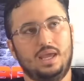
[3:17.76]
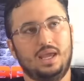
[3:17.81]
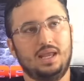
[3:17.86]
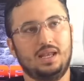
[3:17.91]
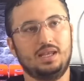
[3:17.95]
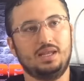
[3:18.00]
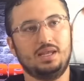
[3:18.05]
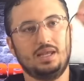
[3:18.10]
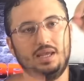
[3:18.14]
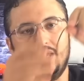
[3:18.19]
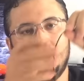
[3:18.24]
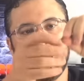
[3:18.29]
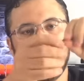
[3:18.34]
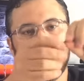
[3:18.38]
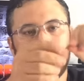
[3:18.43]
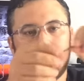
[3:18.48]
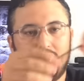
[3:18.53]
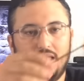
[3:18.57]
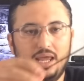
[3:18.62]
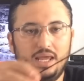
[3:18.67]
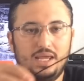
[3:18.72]
ele, ele
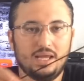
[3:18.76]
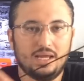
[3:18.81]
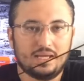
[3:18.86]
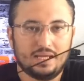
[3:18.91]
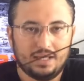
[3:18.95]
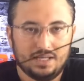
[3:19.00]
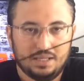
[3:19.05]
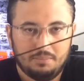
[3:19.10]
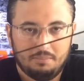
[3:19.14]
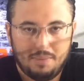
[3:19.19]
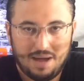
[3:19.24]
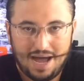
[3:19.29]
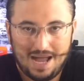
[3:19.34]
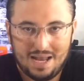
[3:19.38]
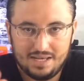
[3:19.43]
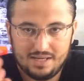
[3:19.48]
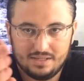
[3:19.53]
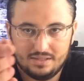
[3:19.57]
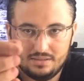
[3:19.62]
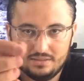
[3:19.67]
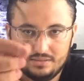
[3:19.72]
tem aquela
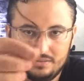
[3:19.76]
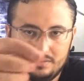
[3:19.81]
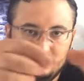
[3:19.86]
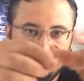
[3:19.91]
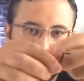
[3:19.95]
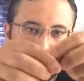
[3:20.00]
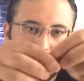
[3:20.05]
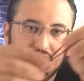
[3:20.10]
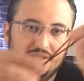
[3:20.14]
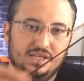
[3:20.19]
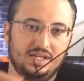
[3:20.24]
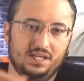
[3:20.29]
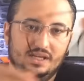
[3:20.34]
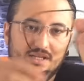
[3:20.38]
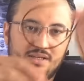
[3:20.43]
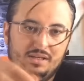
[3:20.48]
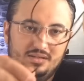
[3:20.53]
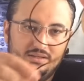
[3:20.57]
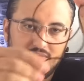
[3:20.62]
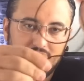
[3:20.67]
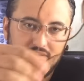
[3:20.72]
malha
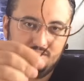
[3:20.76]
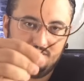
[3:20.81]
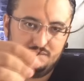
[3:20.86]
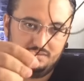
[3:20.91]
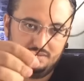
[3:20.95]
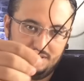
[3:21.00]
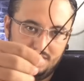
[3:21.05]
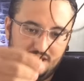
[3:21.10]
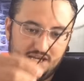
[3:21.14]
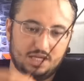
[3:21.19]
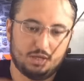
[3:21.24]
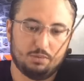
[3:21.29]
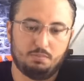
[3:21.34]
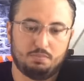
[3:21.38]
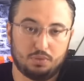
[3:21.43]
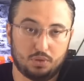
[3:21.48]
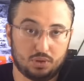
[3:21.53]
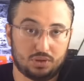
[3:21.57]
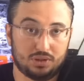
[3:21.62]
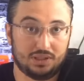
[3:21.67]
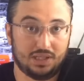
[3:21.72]
nele, né, que
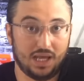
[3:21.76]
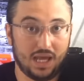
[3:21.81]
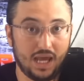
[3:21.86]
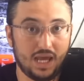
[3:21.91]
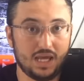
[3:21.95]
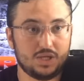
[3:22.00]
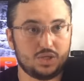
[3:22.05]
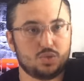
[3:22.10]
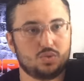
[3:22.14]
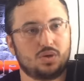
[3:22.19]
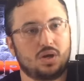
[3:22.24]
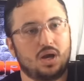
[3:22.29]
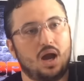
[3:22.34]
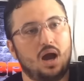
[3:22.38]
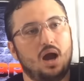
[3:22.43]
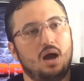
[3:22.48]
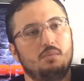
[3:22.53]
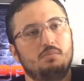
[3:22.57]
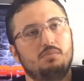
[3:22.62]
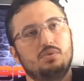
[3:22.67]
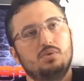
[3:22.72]
protege o
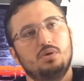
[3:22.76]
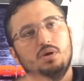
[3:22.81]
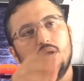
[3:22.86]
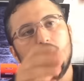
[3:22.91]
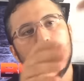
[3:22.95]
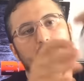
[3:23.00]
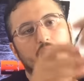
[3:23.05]
cabo,